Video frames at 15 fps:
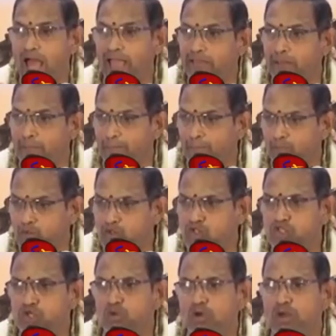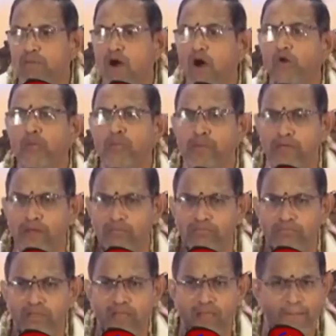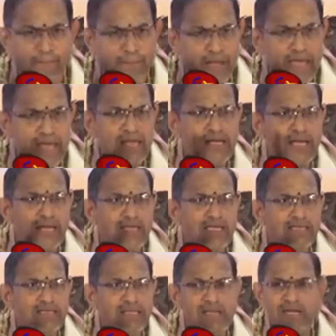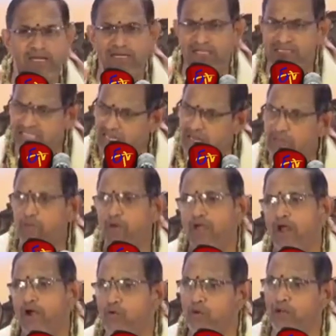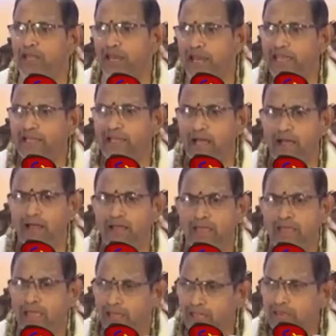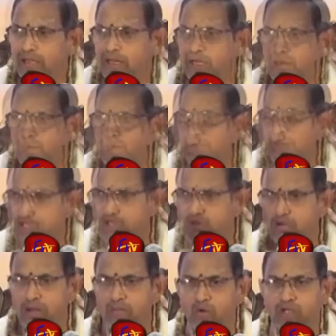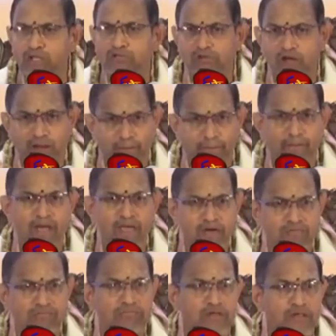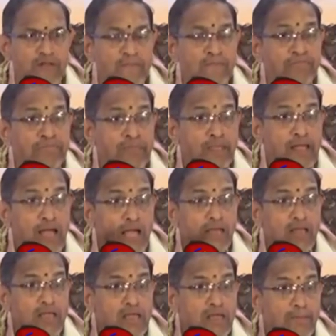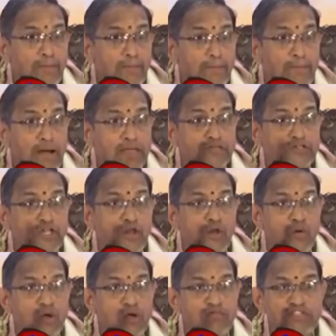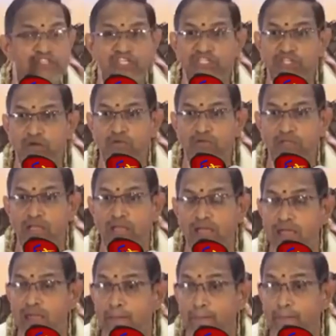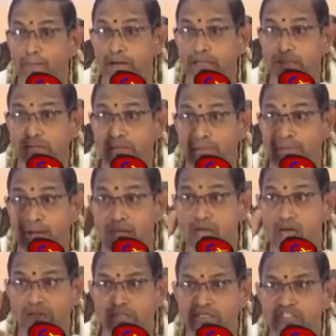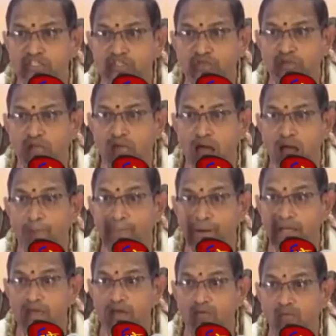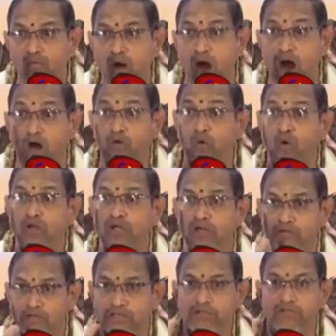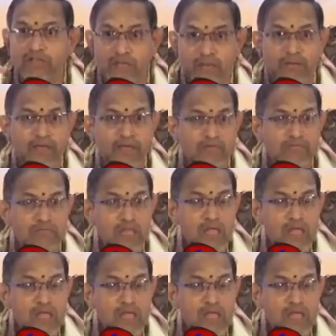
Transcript: అది మృత్యువుకి మారుపేరు భయం కలిగింది అంటే చనిపోయాడు అనే లెక్క ఎందుకంటే మృత్యువుకి ముఖద్వారం భయం కానీ భక్తిలో ఒక విచిత్రం ఉంది భక్తి భయాన్ని ఇస్తుంది ఆ భయం ఆరోగ్యవంతమైన భయం